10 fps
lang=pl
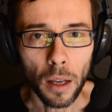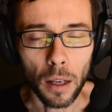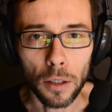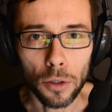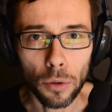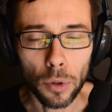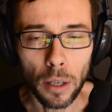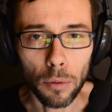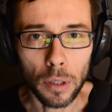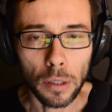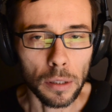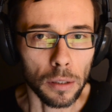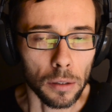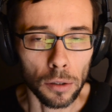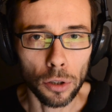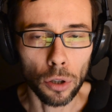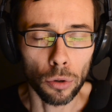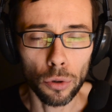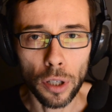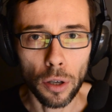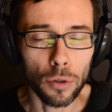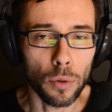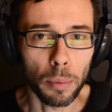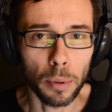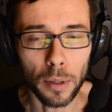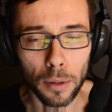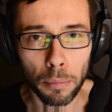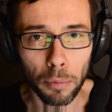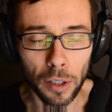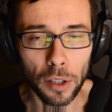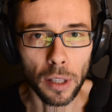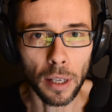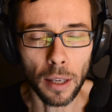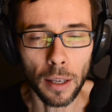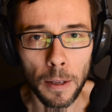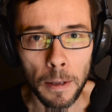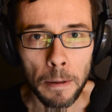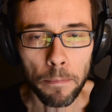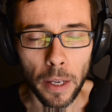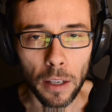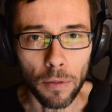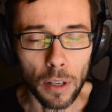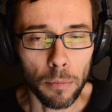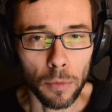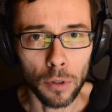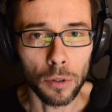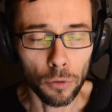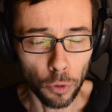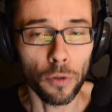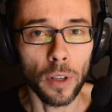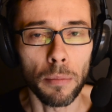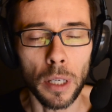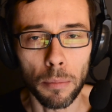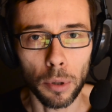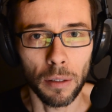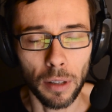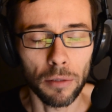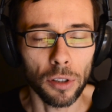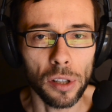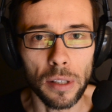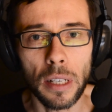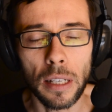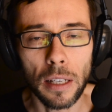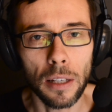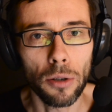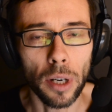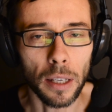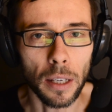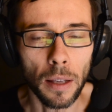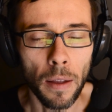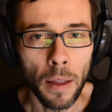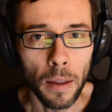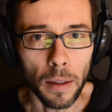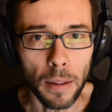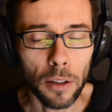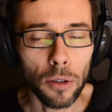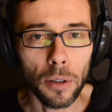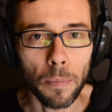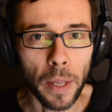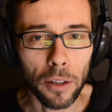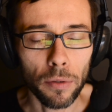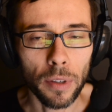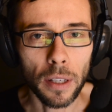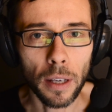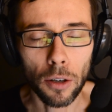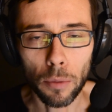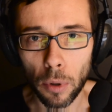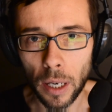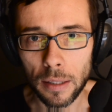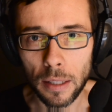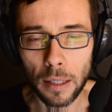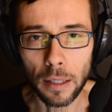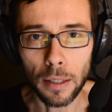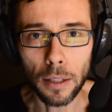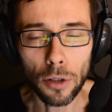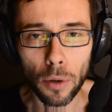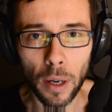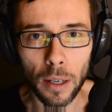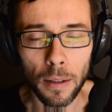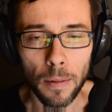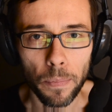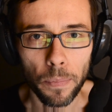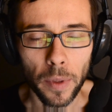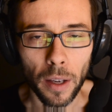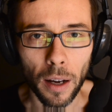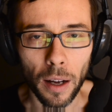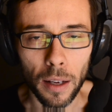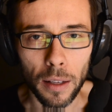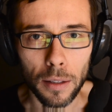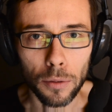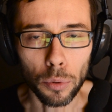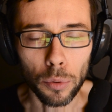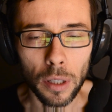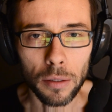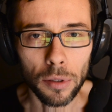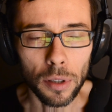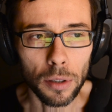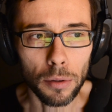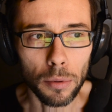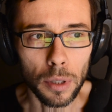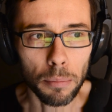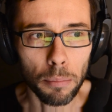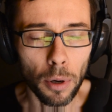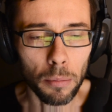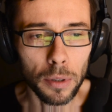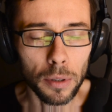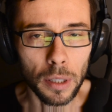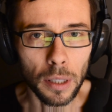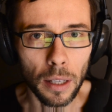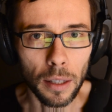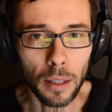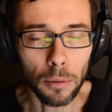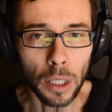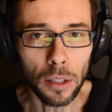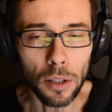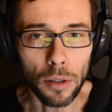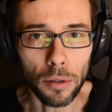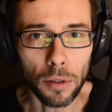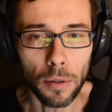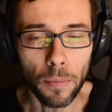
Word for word: e, źródeł e, czy różnych osób e, właśnie taki, taki film, twój film podawany właśnie z ręki do ręki. I na to, na to wielkie korporacje liczą, ale, ale tutaj zwyciężył pomysł i ta autentyczność.